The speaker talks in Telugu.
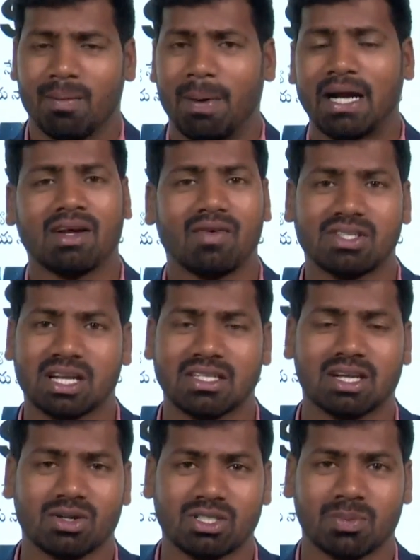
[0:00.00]
బయట
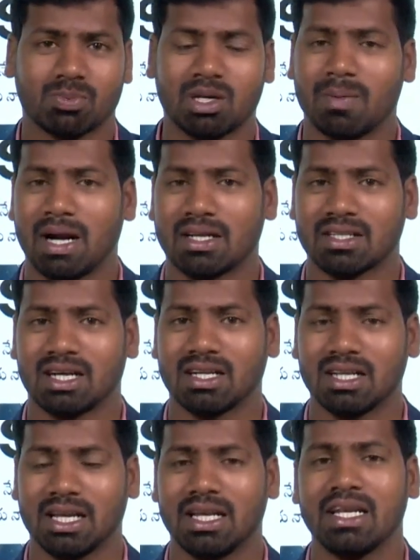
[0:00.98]
విశ్లేషకులు చెప్తున్న మాట
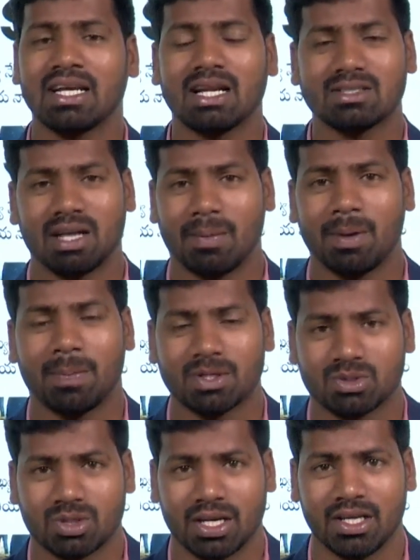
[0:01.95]
ఏంటంటే ఎన్నికలు
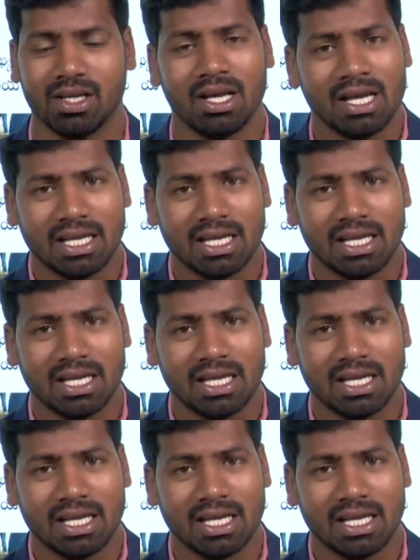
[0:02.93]
సమీపిస్తున్నాయి